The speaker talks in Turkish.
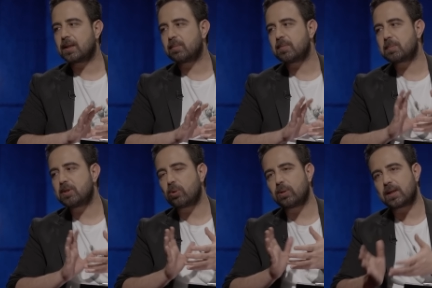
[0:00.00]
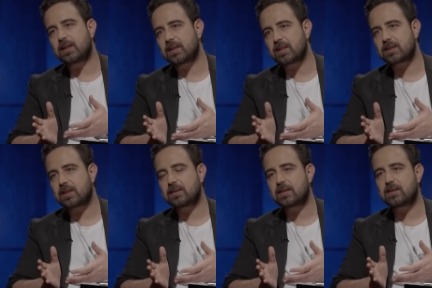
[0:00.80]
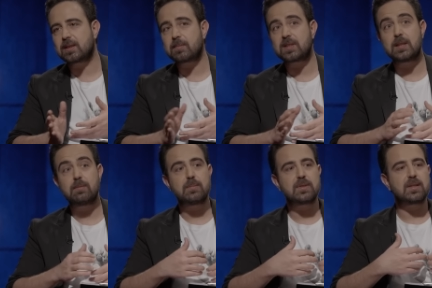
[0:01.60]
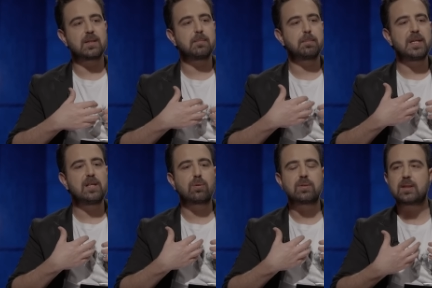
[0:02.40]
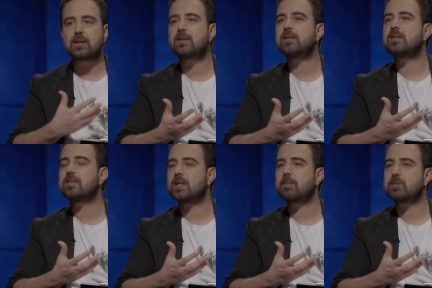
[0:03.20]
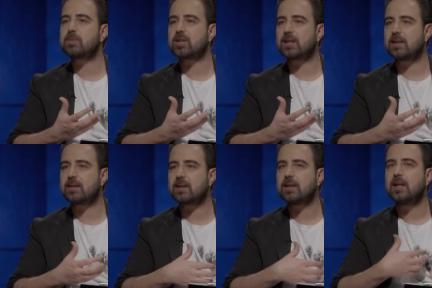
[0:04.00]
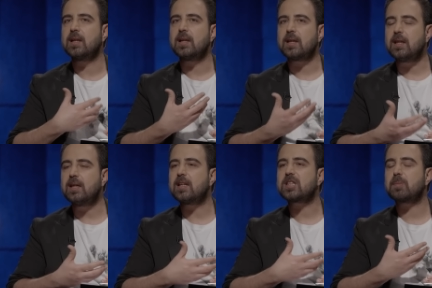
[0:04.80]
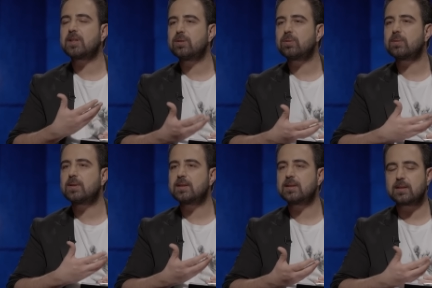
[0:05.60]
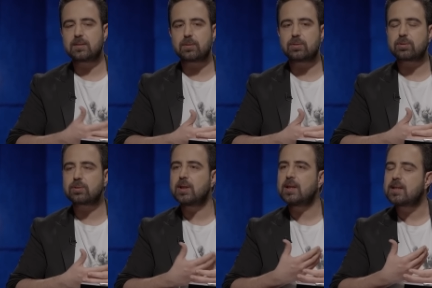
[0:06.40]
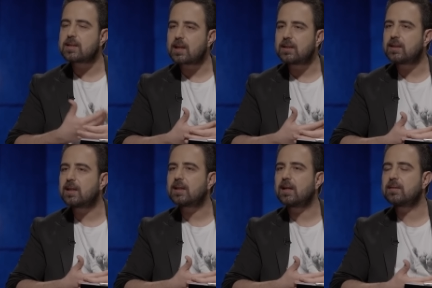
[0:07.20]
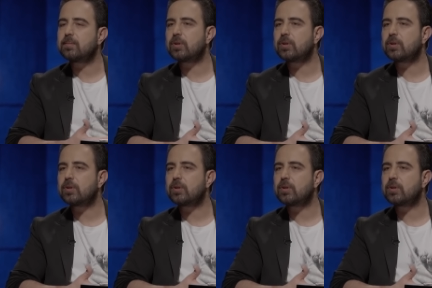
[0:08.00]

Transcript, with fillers: kimimiz bir yol arkadaşını anlatacağımız, kimimiz de milyonları anlatacağımız bir şekilde iyileşmenin yollarını arıyoruz. Sen neden geldin